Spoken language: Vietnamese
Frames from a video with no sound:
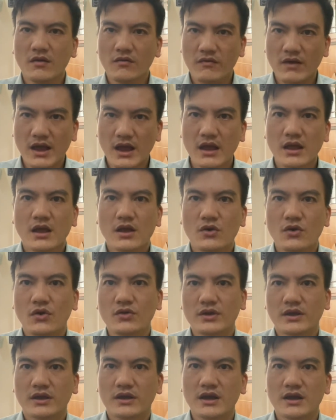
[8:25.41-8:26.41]
và có
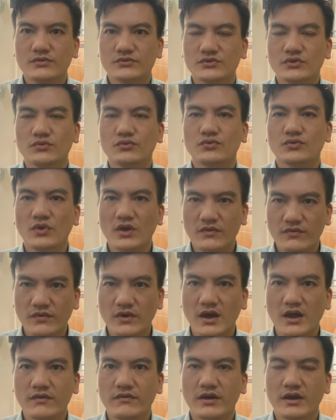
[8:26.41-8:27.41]
được cái cảm xúc tuyệt
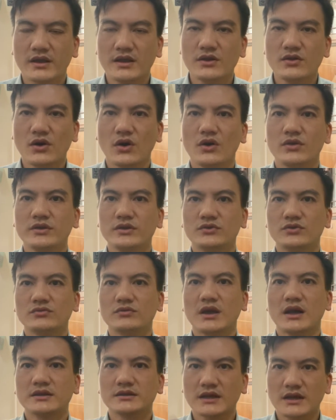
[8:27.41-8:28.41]
vời và khi đó thì chúng
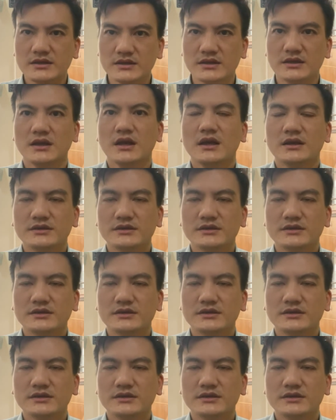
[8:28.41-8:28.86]
ta sẽ gì